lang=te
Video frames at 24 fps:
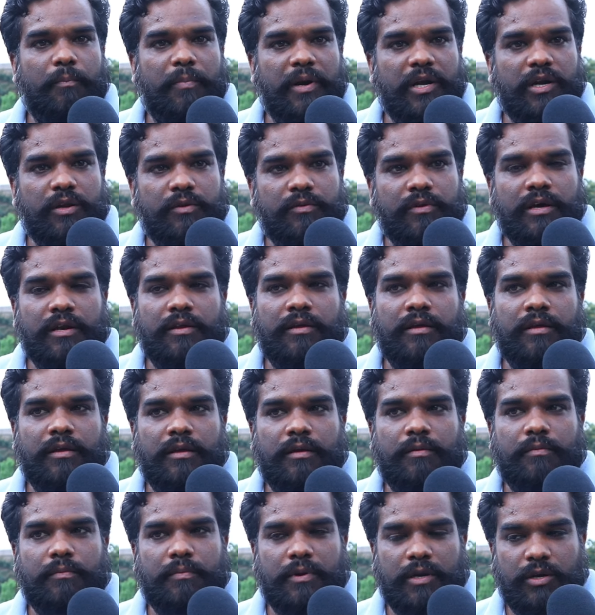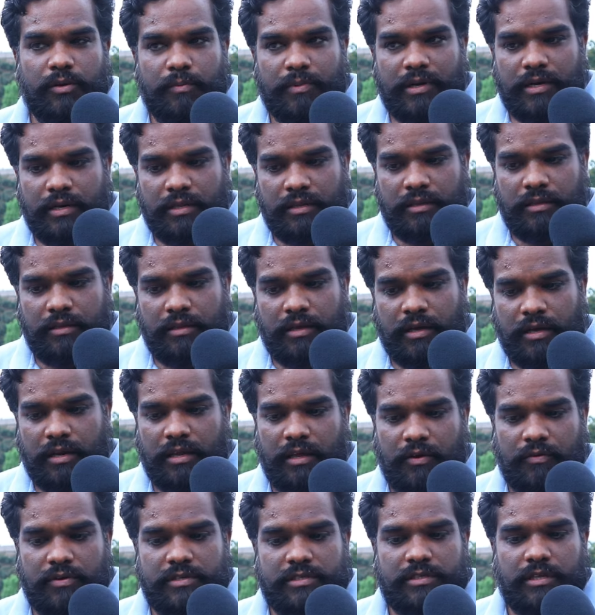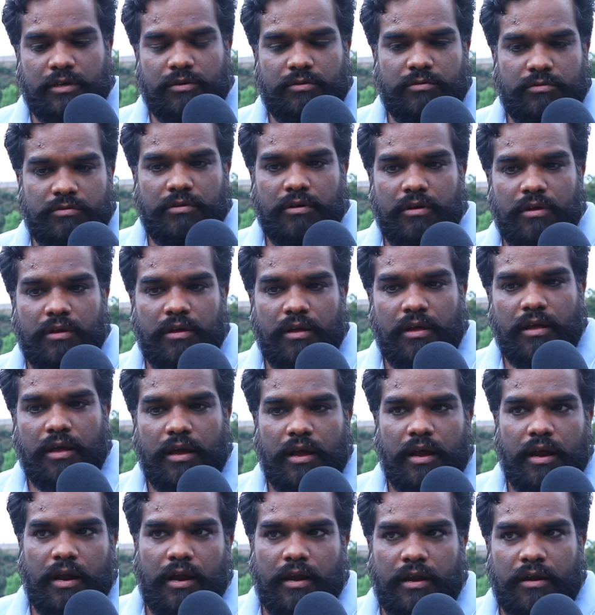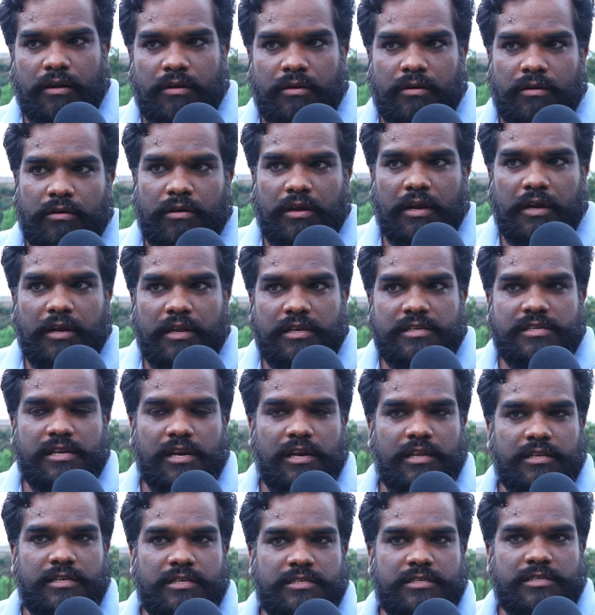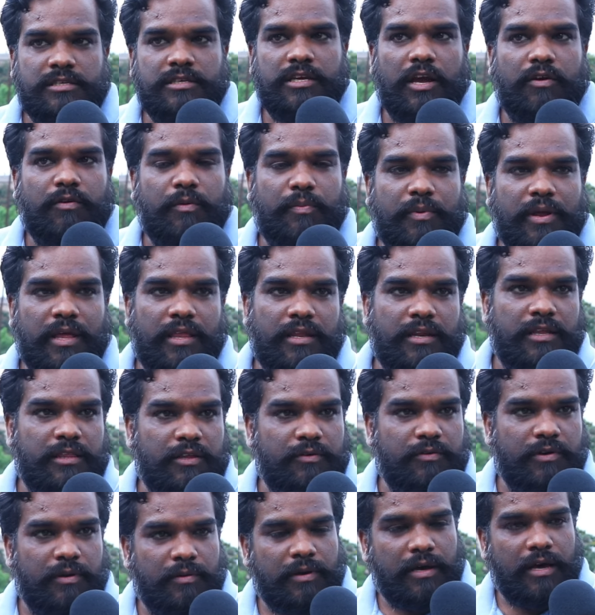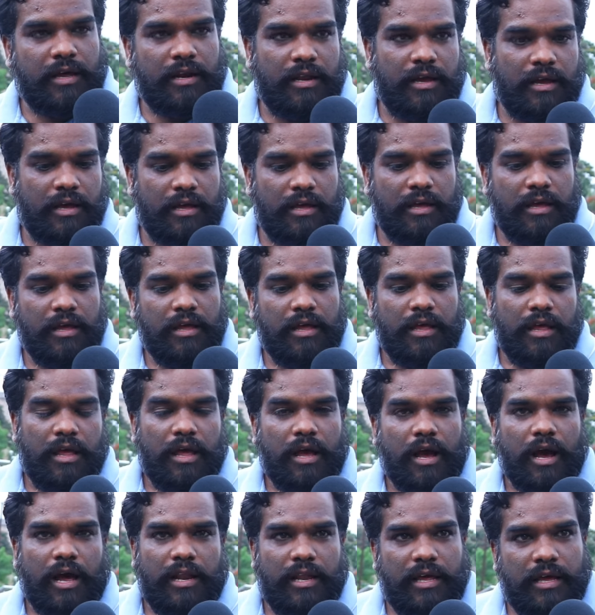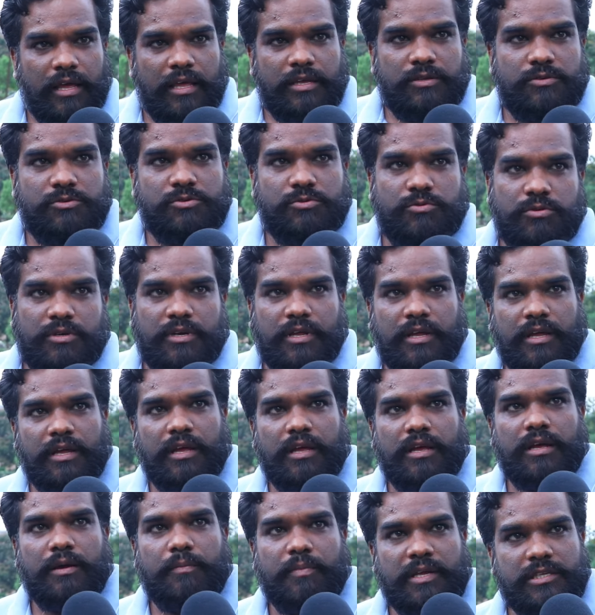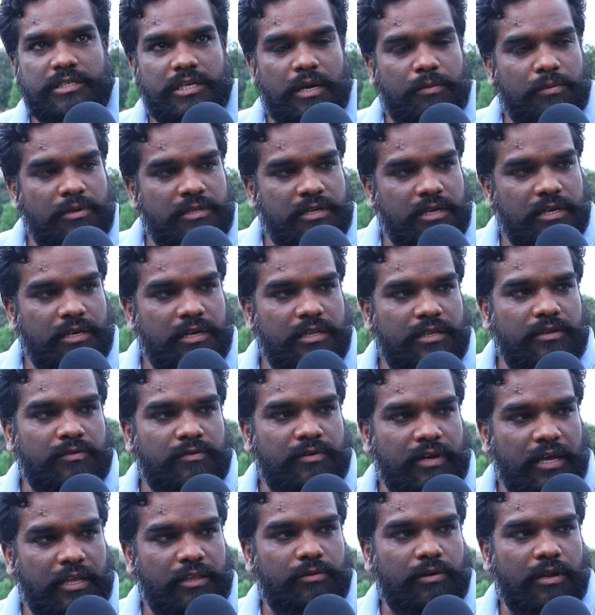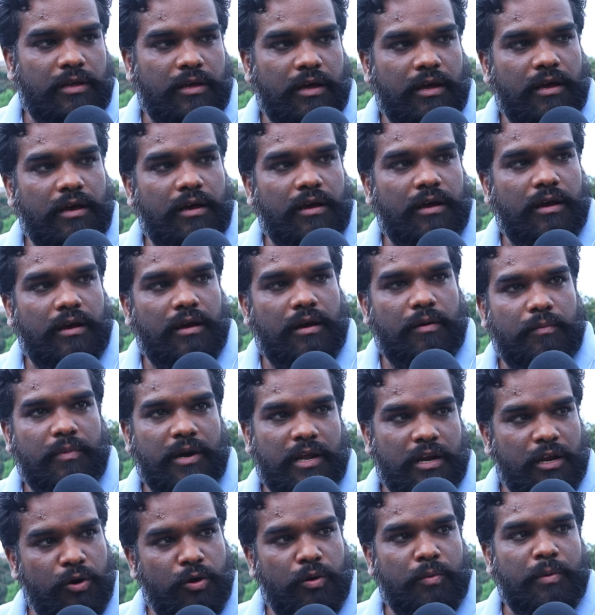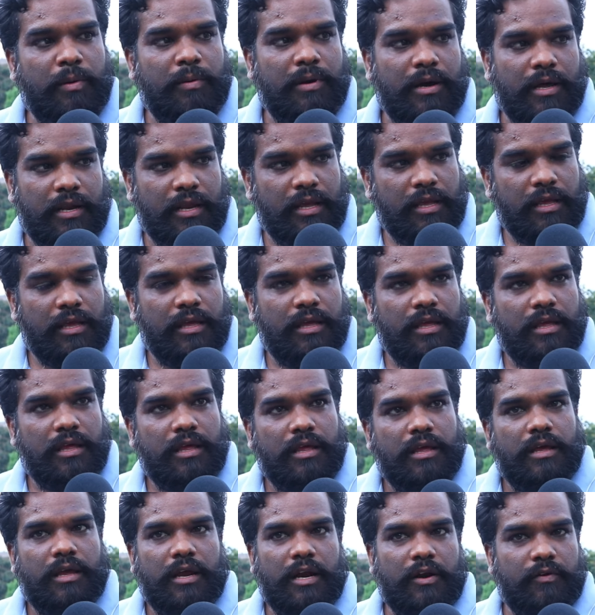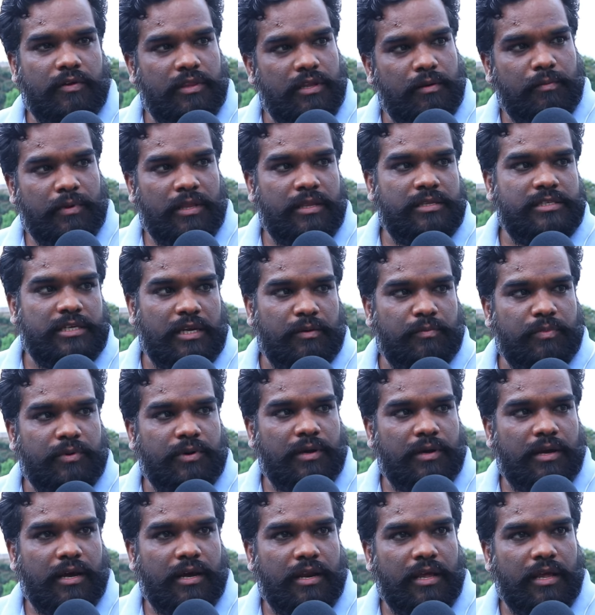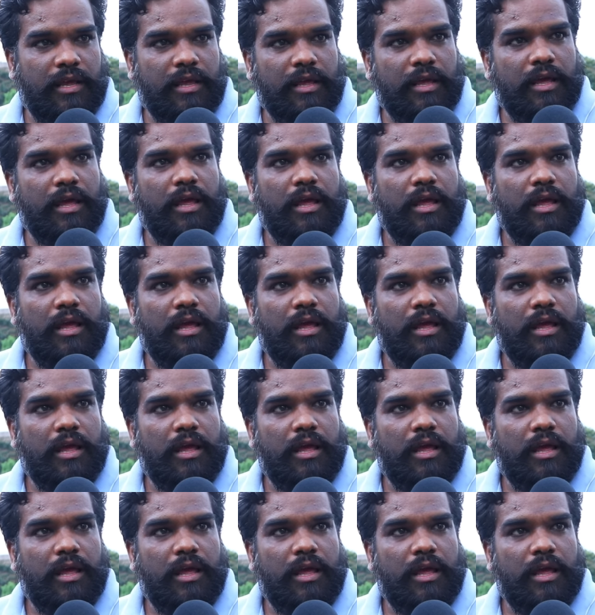పెట్టుదారి పెట్టుబడిదారి వ్యవస్థకు అండ్ ఇండస్ట్రియలైజేషన్కి ఎక్కువ ప్రాధాన్యత ఇవ్వడం కారణంగా అలాగే చూసుకుంటే పంజాబ్లో జరిగిన రైతుల మరణహోమం కానీ ఏడు వందల మంది చనిపోవడం కానీ